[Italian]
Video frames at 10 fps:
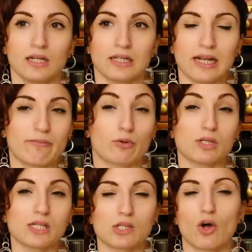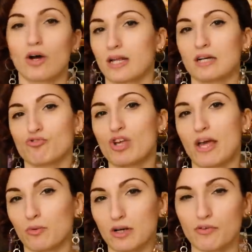Nel libro di storia
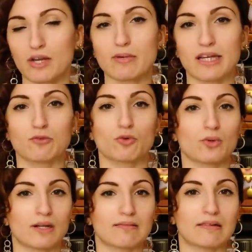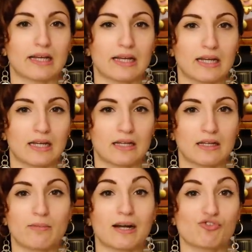c'era un riferimento durante
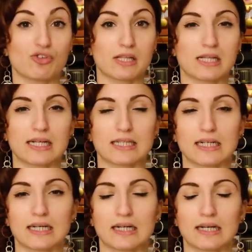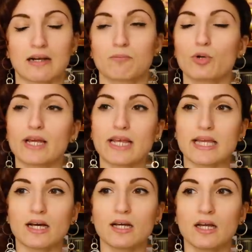le pagine dedicate alla
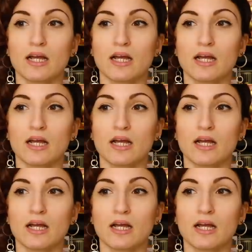carboneria.